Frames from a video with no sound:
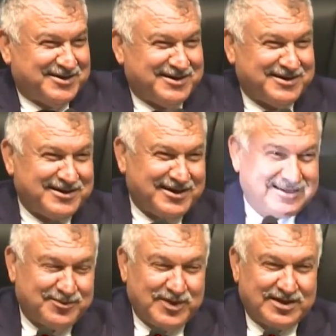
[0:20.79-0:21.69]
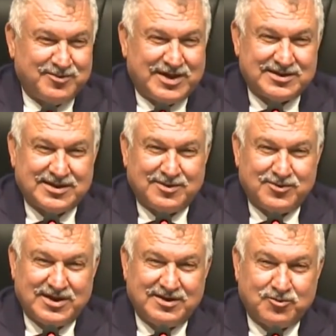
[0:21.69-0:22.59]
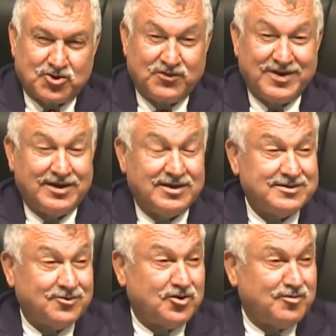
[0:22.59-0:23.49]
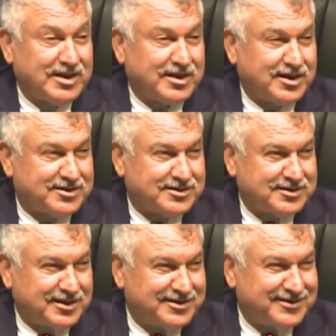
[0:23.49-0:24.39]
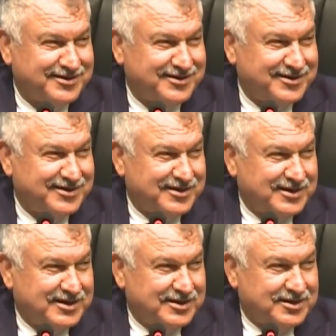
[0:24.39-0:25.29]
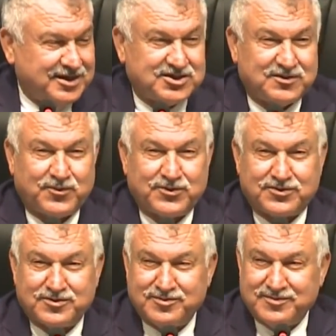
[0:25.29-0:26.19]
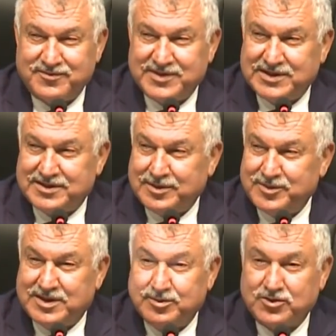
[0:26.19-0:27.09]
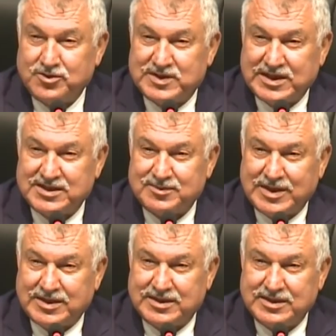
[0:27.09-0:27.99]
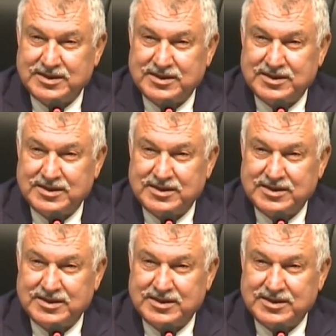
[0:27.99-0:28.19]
E, hatiplerin biraz daha böyle motive olmaları açısından teşrif buyurdum. Ve tabii ki bugün 8 Mart